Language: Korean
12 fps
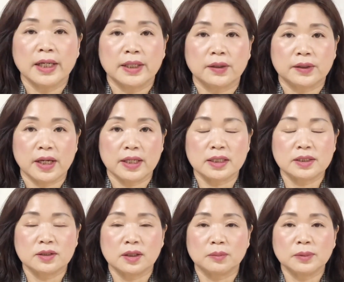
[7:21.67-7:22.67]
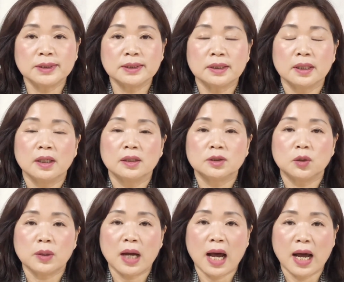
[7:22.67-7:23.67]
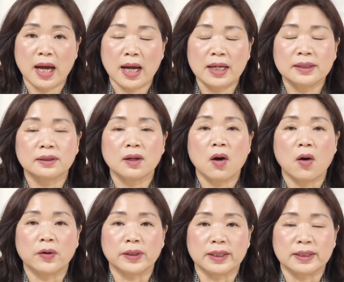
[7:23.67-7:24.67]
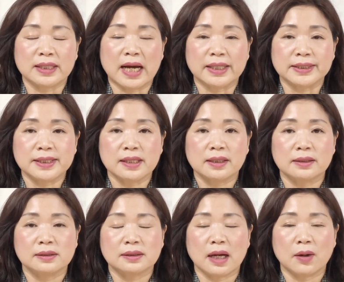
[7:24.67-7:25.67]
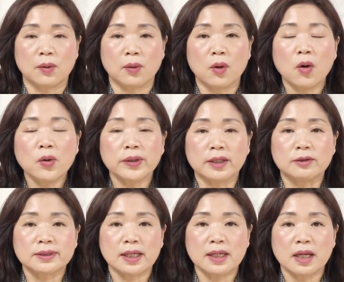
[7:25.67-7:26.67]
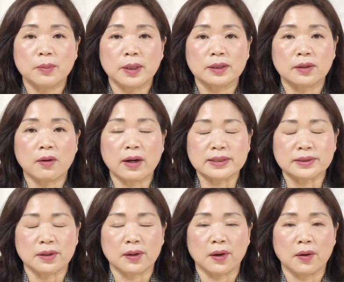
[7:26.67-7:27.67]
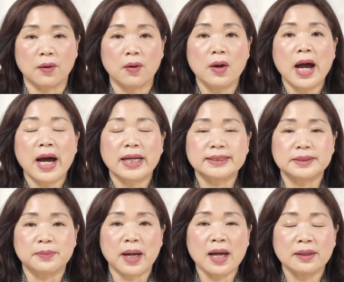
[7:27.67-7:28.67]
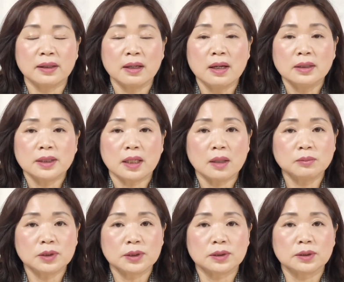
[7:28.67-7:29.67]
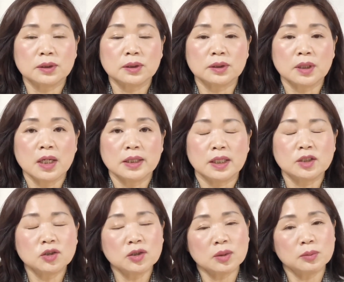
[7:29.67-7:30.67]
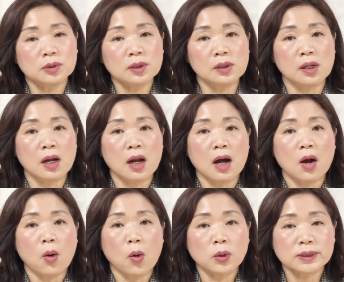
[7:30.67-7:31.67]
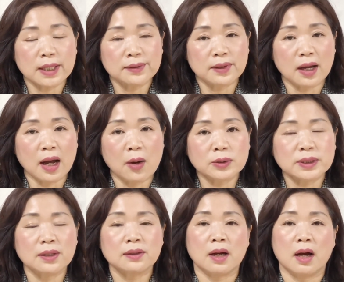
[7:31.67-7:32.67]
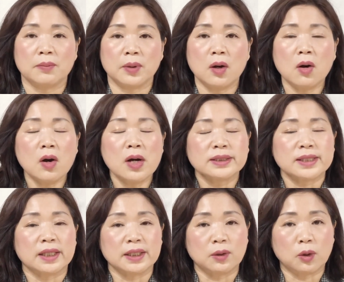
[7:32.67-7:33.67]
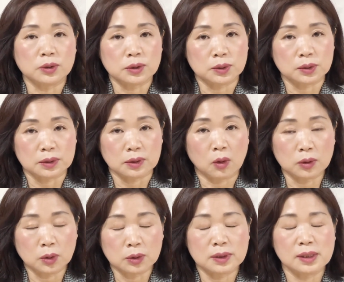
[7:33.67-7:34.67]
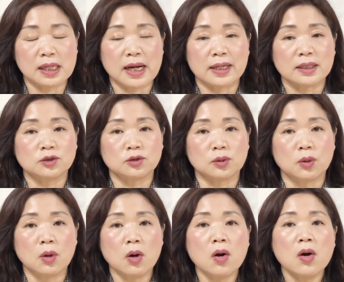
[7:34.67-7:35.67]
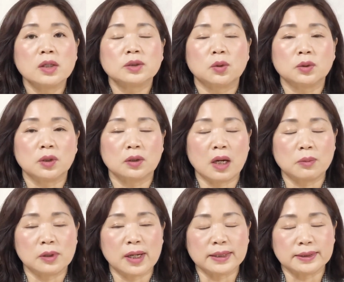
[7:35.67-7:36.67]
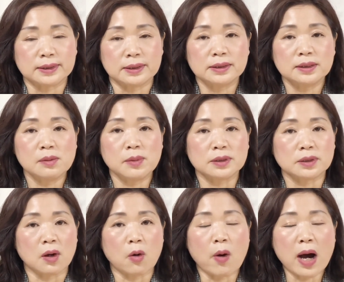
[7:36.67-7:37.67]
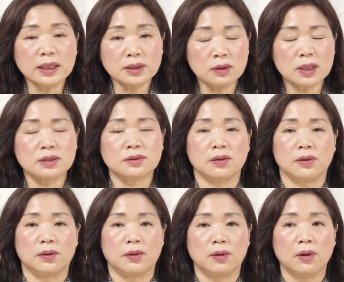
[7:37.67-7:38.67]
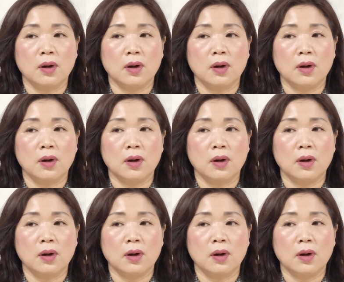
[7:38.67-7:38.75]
이렇게 예수님은 초라한 어린 나귀 새끼를 타고 예루살렘에 들어갔어요. 하지만 사람들은 예수님을 호산나 호산나 하며 자기 겉옷을 깔아주고 종려나무 가지를 흔들면서 환영했어요.